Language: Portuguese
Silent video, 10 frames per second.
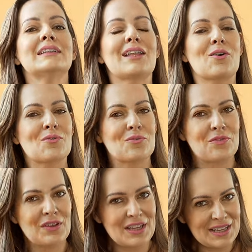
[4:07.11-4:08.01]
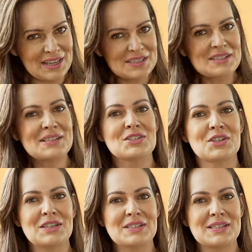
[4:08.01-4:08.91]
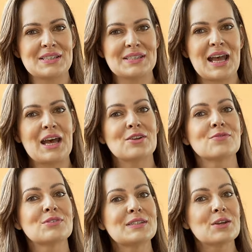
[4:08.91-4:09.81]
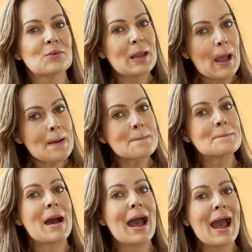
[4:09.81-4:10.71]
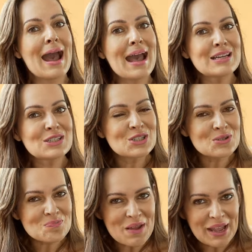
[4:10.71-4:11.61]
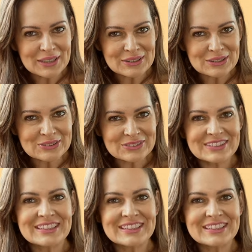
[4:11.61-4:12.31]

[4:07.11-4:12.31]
Talvez seja necessário você olhar mais de perto.